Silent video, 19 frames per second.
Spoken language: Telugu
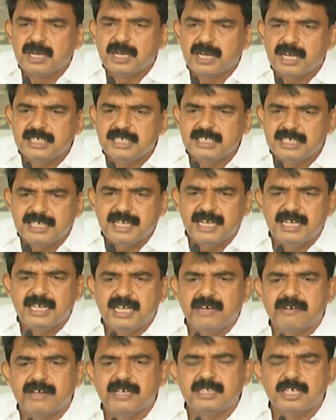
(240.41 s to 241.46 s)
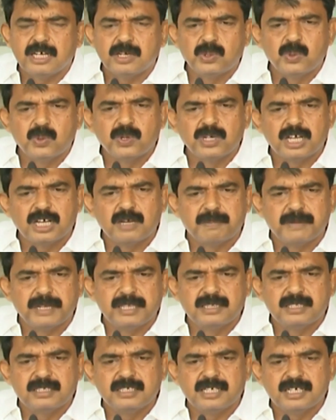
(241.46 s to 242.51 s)
రాజకీయాన్ని ఎవరైతే అడ్డుకుంటానికి
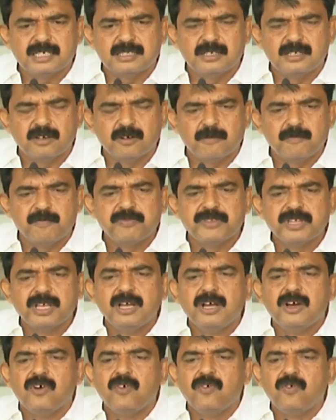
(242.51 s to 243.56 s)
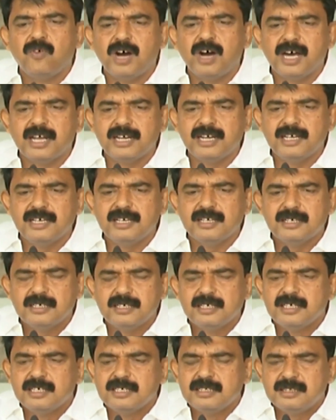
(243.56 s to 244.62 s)
ప్రయత్నం చేస్తున్నారో వారిని
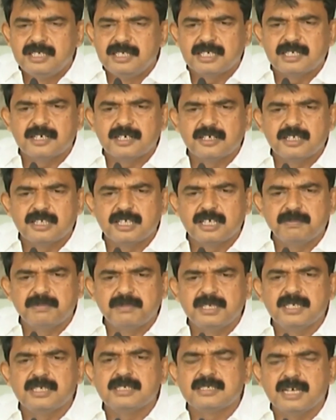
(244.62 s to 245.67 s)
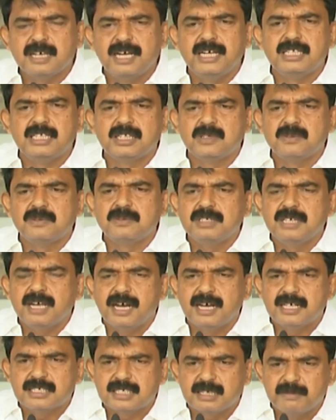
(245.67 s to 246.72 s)
తిట్టడం తప్పితే సాయంత్రం
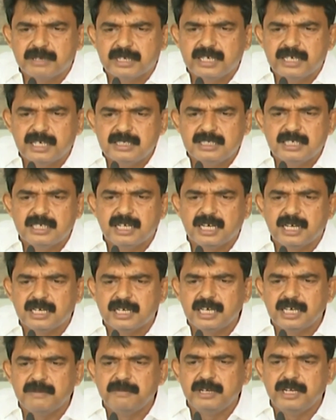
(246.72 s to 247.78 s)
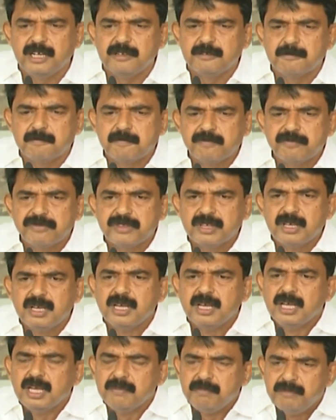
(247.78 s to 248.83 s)
ఆ సభకి ఎజెండా ఏమీ లేదు
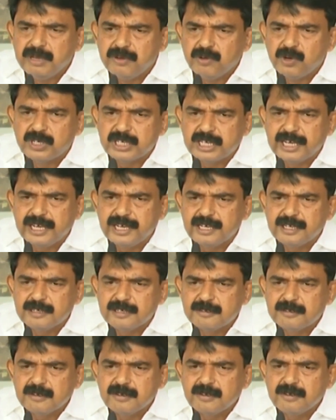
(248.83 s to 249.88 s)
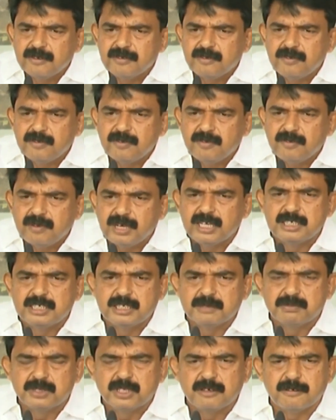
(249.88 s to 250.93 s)
మేము ఒకటే వారికి
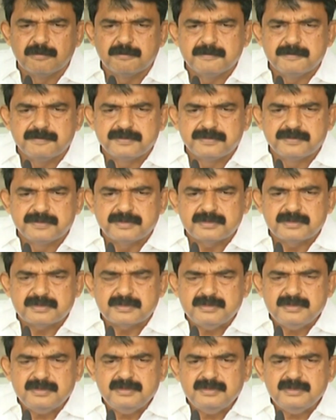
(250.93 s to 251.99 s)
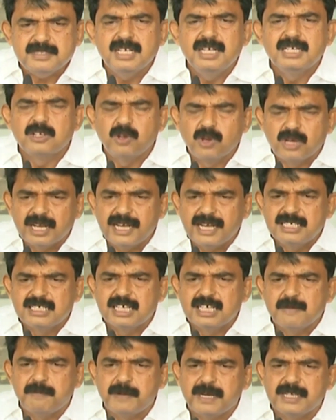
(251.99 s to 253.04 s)
చెప్తున్నాం అసలు ఒక
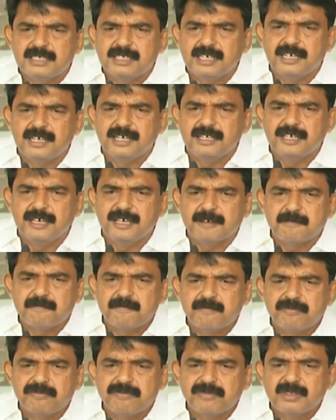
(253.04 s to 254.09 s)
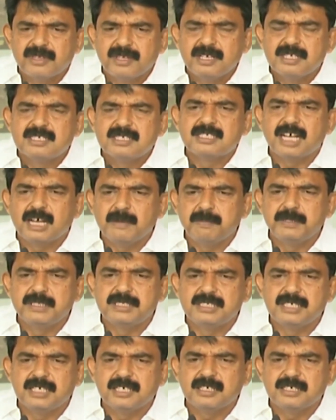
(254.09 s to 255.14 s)
రాజకీయ పార్టీ అనేది
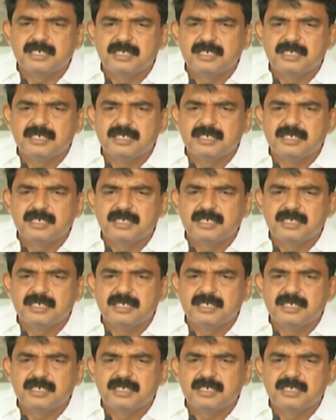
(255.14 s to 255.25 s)
స్థాపిస్తే